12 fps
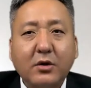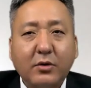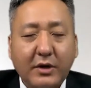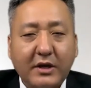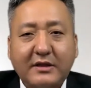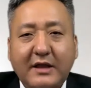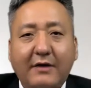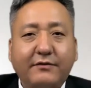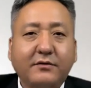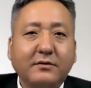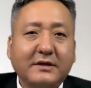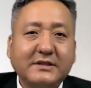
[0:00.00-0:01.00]
会大
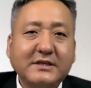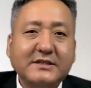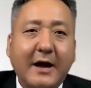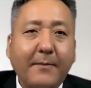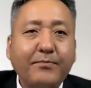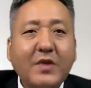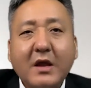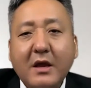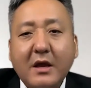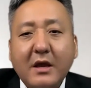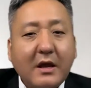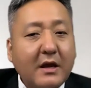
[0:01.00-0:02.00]
幅度的增加。
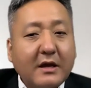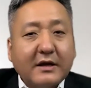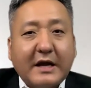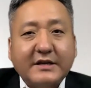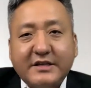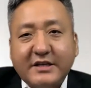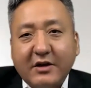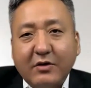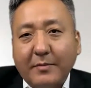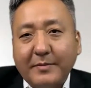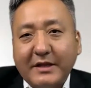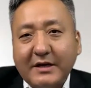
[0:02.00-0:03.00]
感谢我们